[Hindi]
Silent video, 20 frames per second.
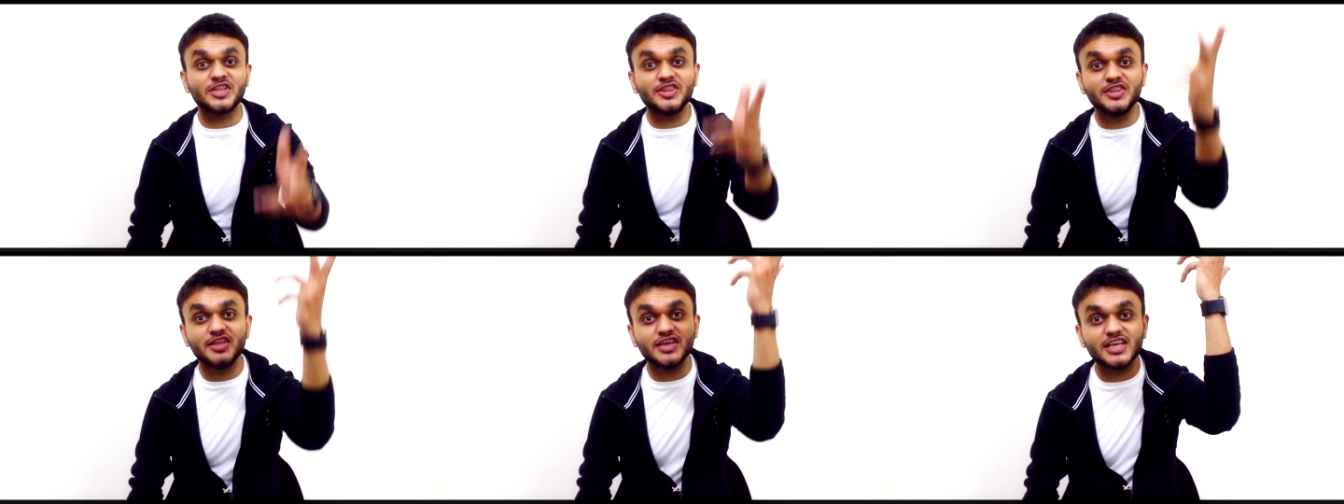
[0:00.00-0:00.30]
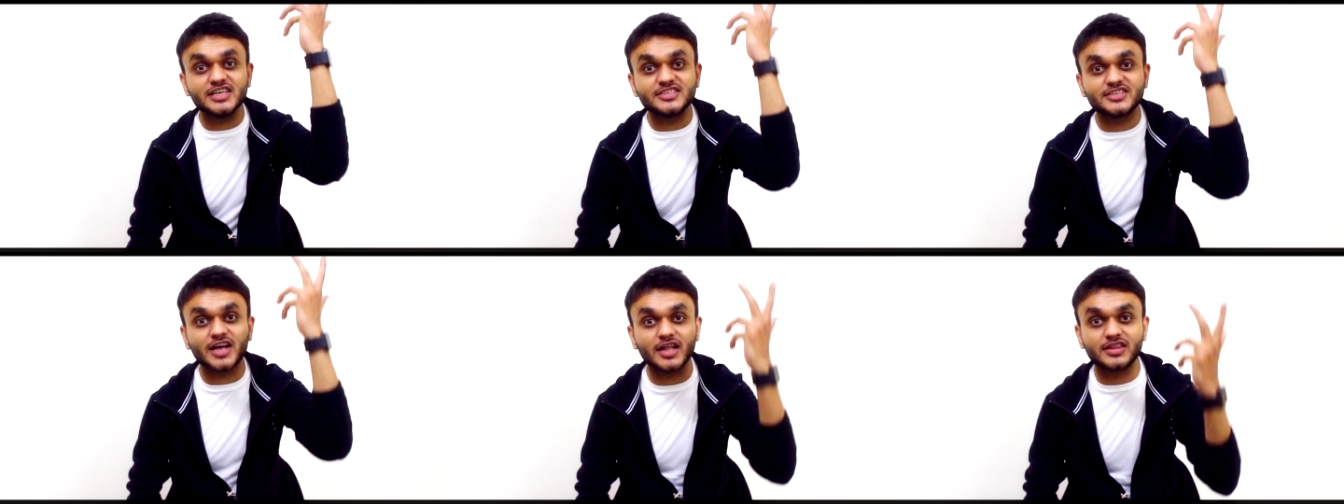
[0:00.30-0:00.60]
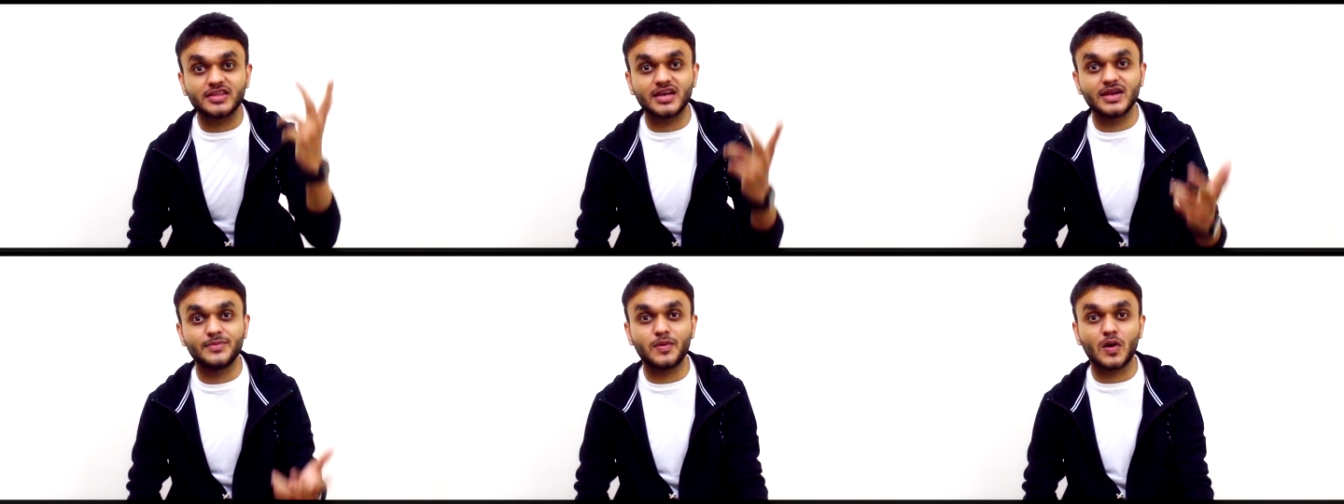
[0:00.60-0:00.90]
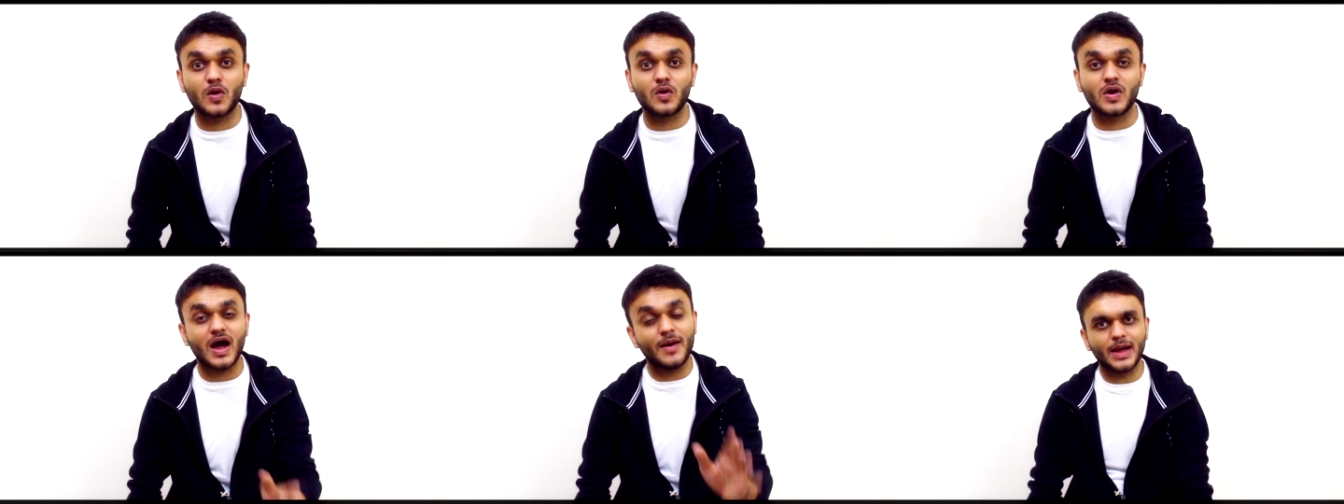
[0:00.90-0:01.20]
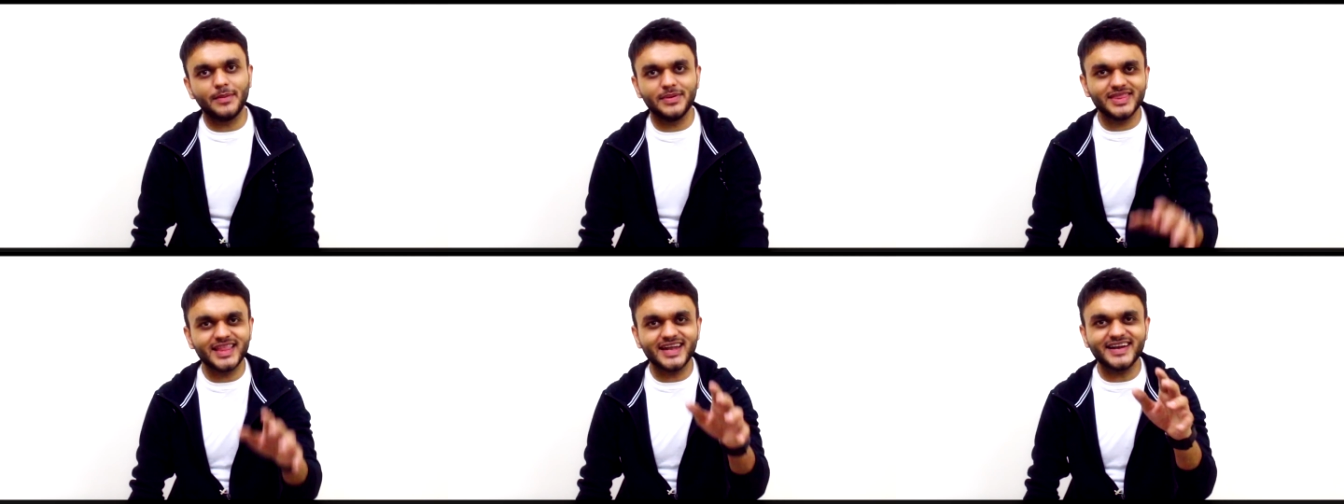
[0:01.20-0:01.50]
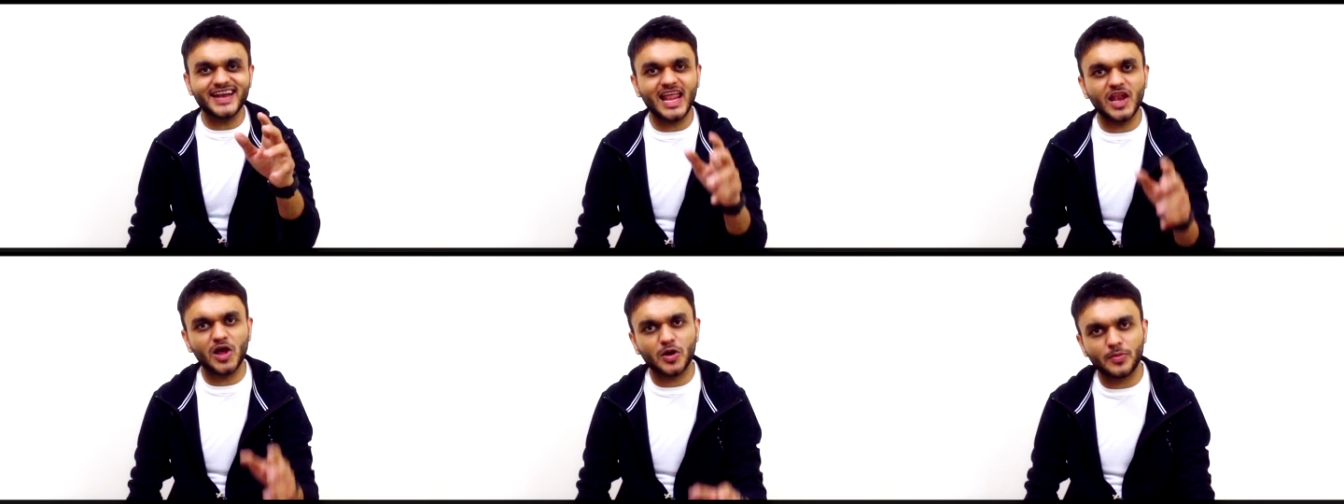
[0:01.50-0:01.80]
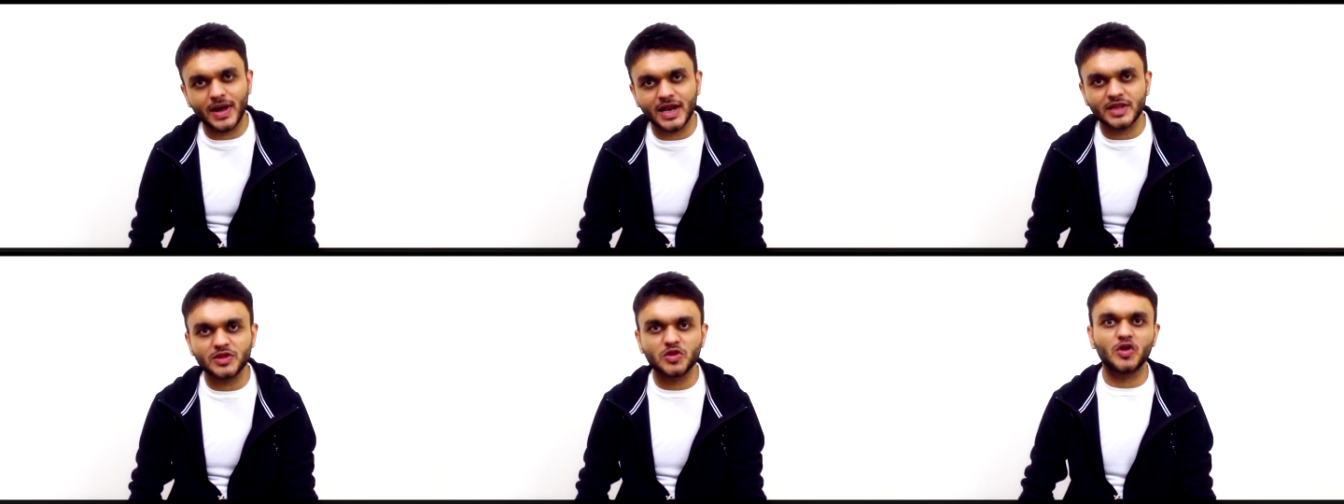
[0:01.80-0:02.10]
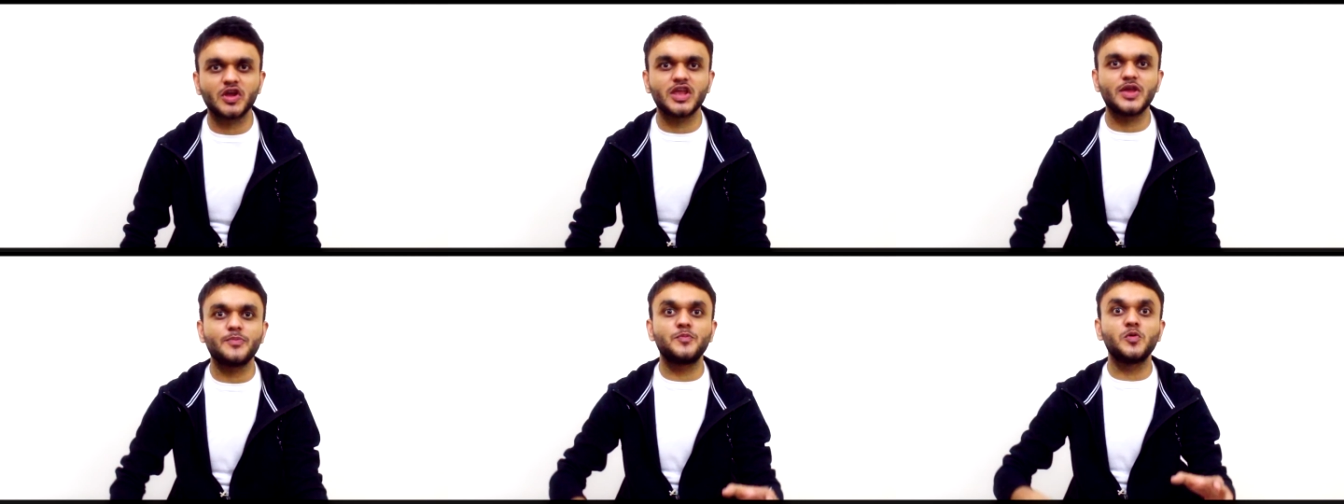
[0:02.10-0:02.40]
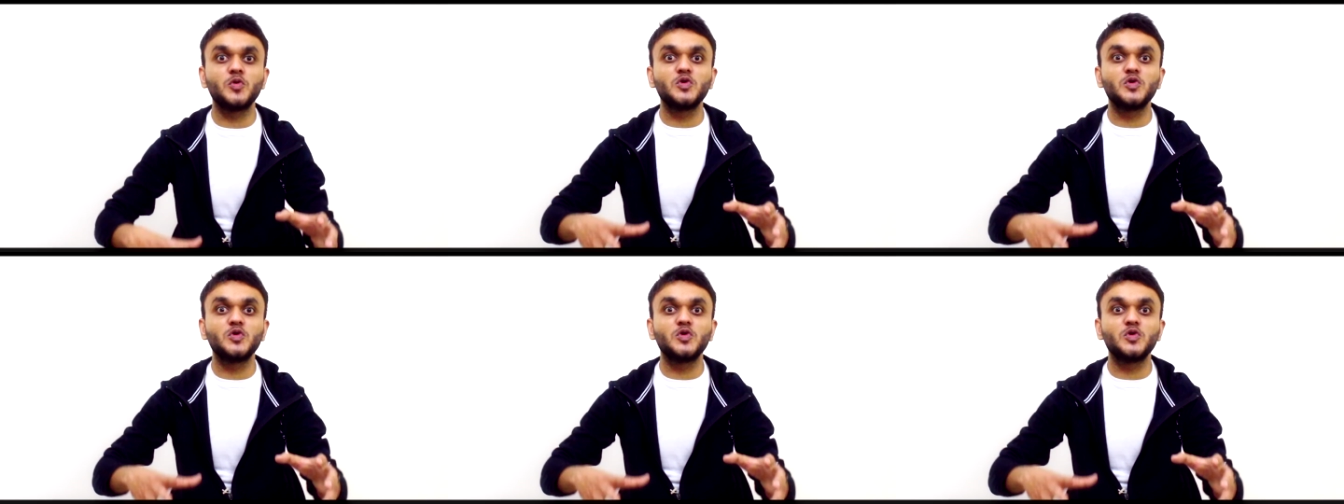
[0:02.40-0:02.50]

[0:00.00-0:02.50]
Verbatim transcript: जिंदगी साथ निभाऊंगा अब इतना डायलॉग मारते हो कि